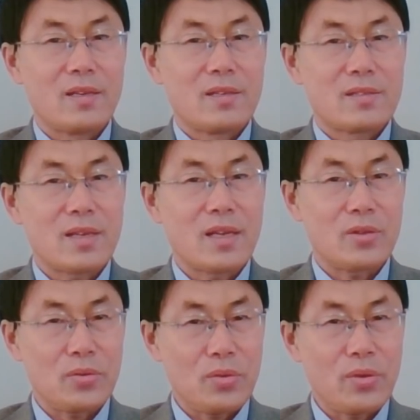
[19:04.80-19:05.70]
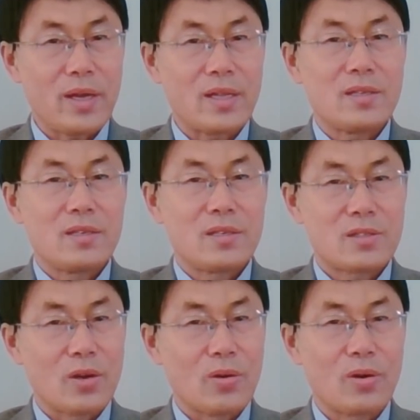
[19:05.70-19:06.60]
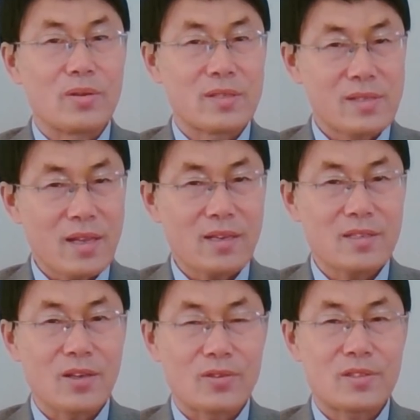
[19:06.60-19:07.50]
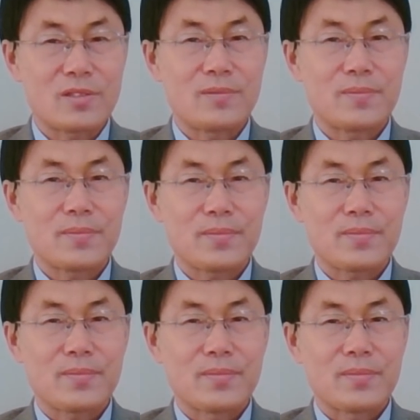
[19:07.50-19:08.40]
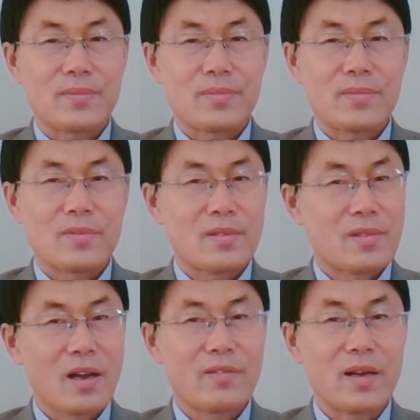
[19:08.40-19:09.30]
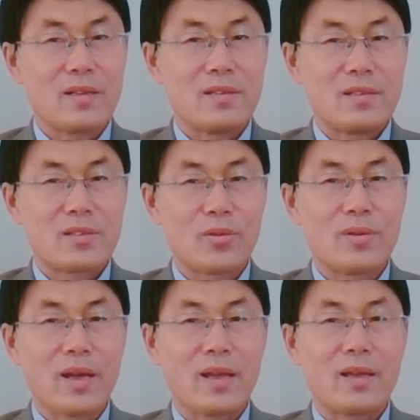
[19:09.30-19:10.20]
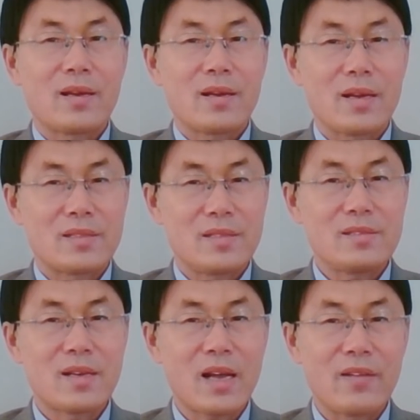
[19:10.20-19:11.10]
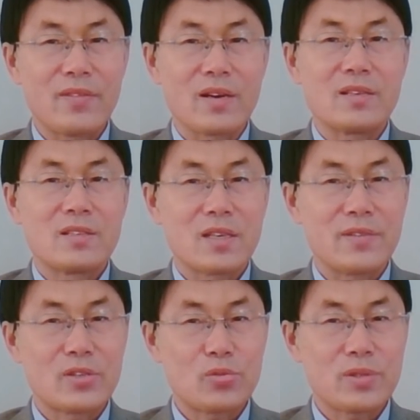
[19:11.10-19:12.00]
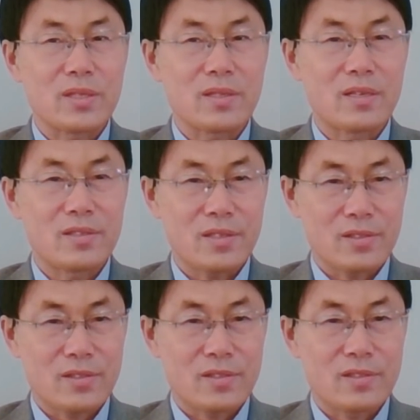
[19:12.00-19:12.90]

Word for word: 在医院守候了三个小时。当晚，周恩来还亲自看望尚未苏醒的柯庆师。